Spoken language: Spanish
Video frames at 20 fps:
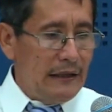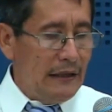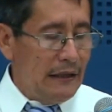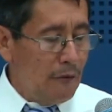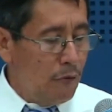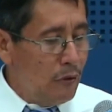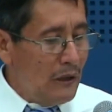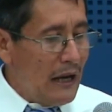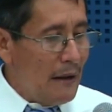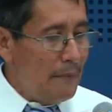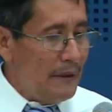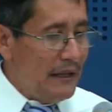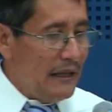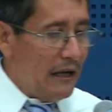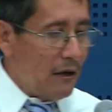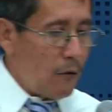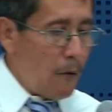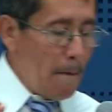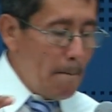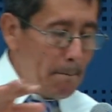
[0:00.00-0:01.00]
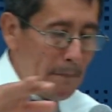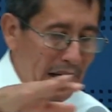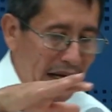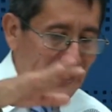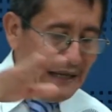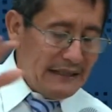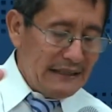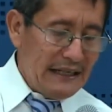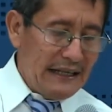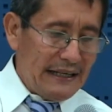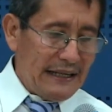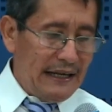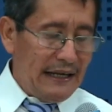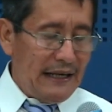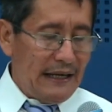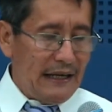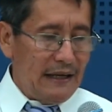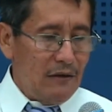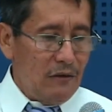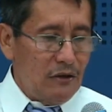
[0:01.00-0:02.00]
una vida completa,
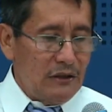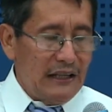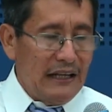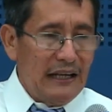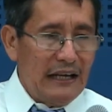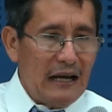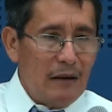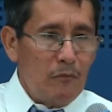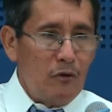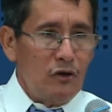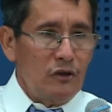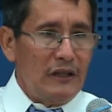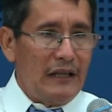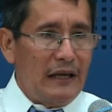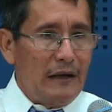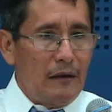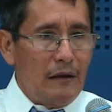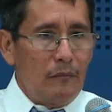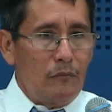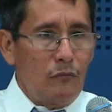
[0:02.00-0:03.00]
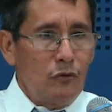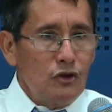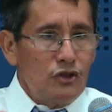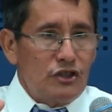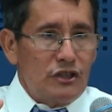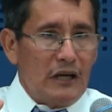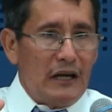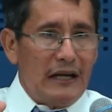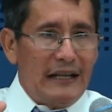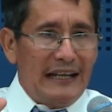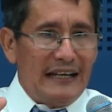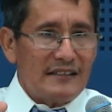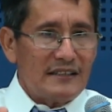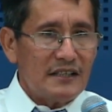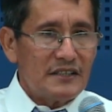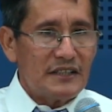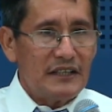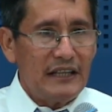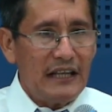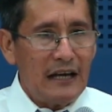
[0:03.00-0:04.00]
que, que no tengamos de mucha
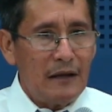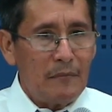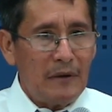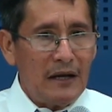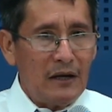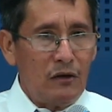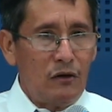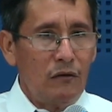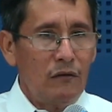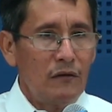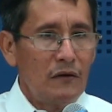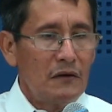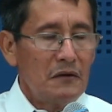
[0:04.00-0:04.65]
necesidad, hermano,